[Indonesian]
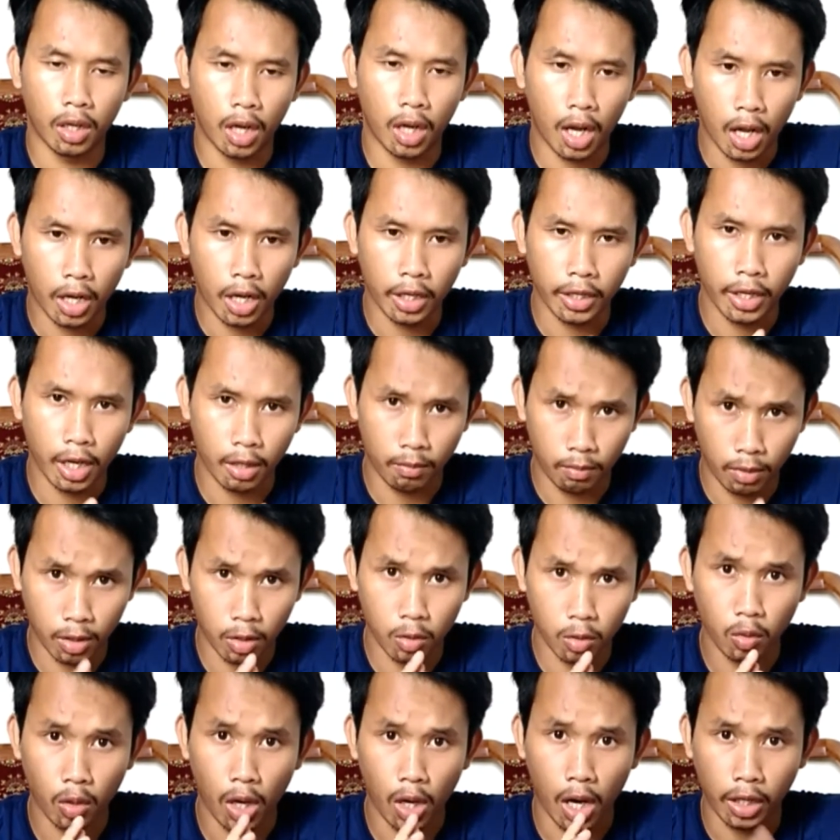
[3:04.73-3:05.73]
lah yang
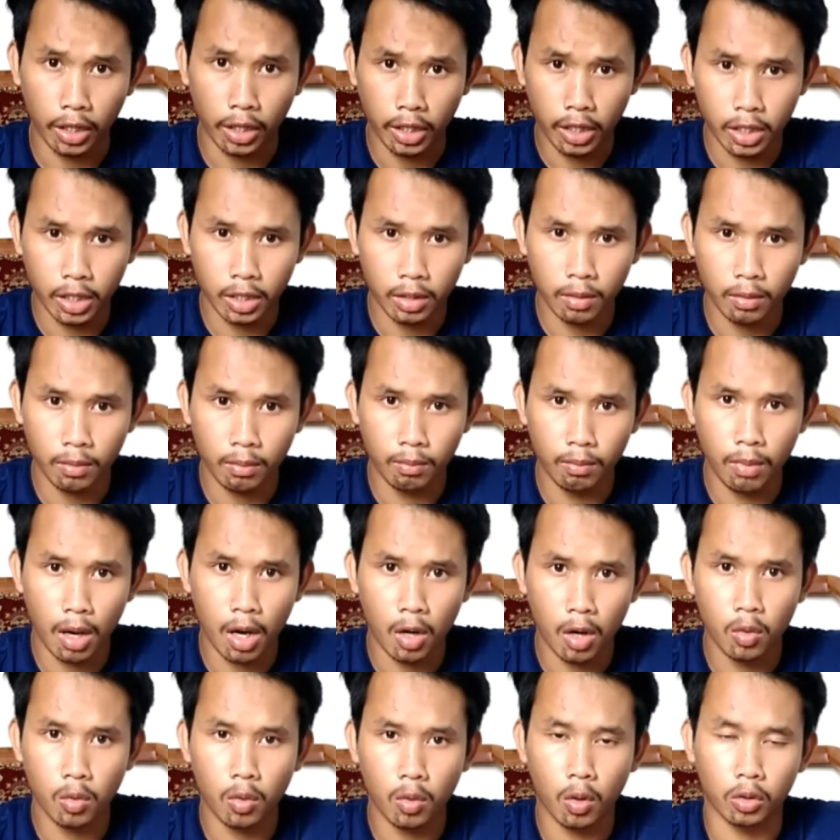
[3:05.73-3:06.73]
mengurangi
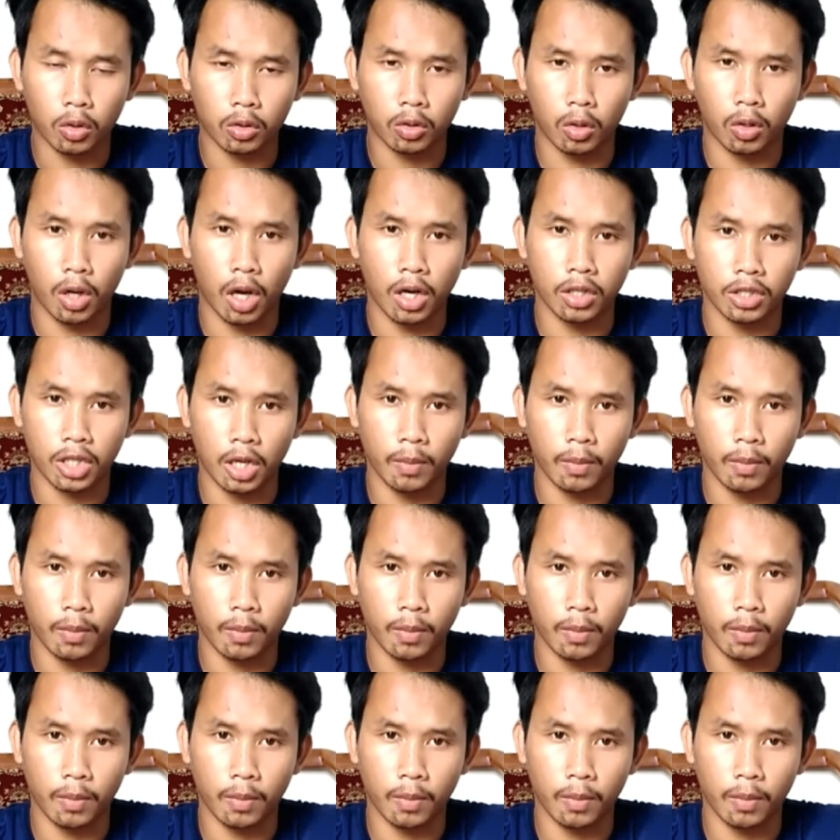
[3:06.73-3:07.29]
bau kotoran